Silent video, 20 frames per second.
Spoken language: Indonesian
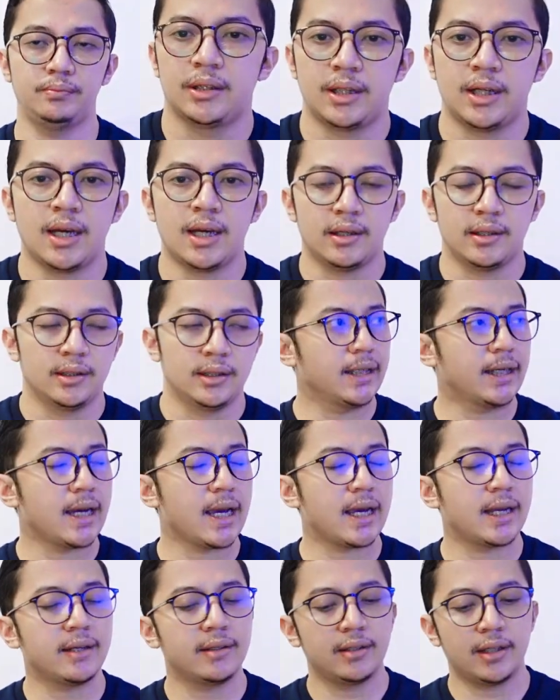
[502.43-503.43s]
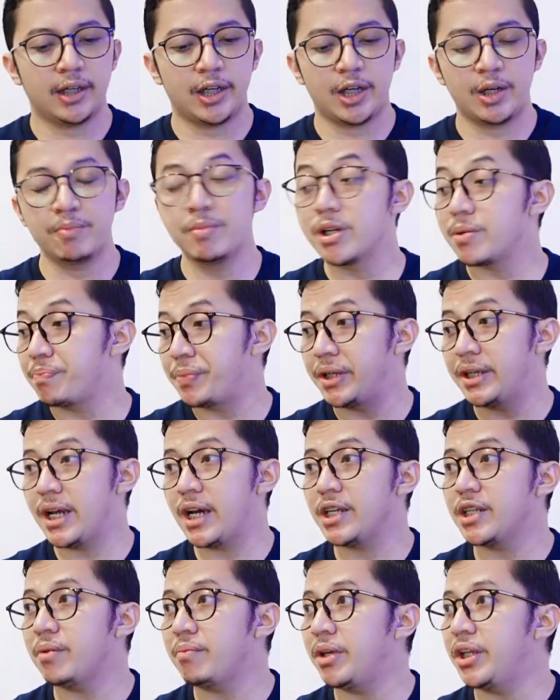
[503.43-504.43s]
Nah, dengan uh,
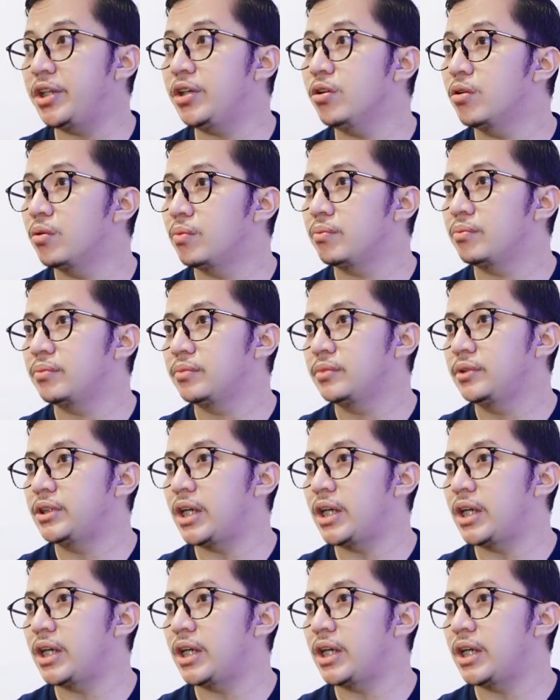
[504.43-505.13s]
berpindahnya medium